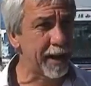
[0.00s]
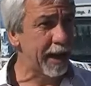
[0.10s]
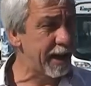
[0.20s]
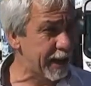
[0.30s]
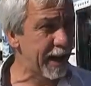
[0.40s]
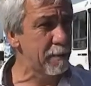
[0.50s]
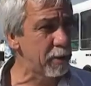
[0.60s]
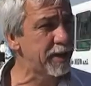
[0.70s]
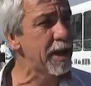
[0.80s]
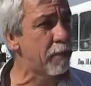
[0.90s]
para que le dijeran a la
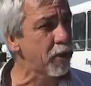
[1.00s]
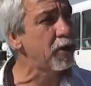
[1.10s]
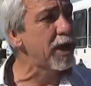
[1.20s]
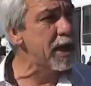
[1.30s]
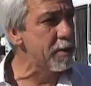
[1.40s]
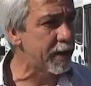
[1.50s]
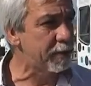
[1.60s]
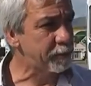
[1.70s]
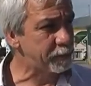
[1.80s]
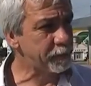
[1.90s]
policía por dónde iban
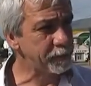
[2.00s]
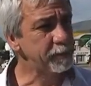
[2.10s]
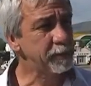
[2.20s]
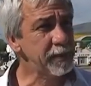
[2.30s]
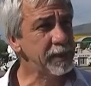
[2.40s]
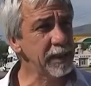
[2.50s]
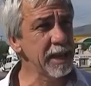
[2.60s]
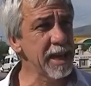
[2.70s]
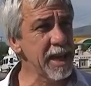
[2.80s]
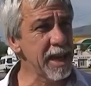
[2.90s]

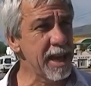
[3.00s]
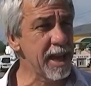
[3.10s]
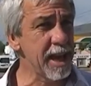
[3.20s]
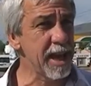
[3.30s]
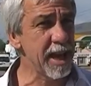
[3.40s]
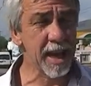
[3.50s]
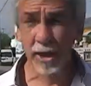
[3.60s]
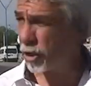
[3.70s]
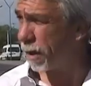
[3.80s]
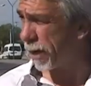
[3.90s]
y,
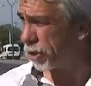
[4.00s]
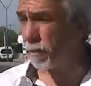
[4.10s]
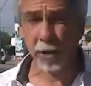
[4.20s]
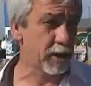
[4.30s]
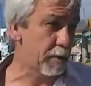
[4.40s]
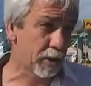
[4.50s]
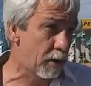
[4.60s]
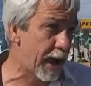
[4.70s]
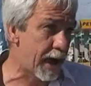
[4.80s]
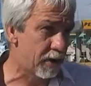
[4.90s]
entonces apareció policía por
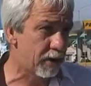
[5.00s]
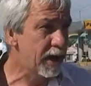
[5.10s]
todos lados.